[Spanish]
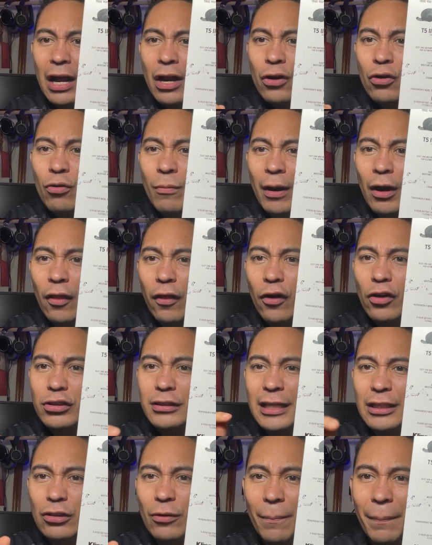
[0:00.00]
Número dos,
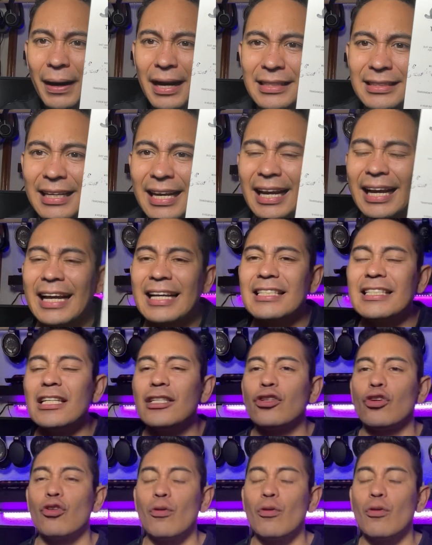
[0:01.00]
que son para hacer ejercicio.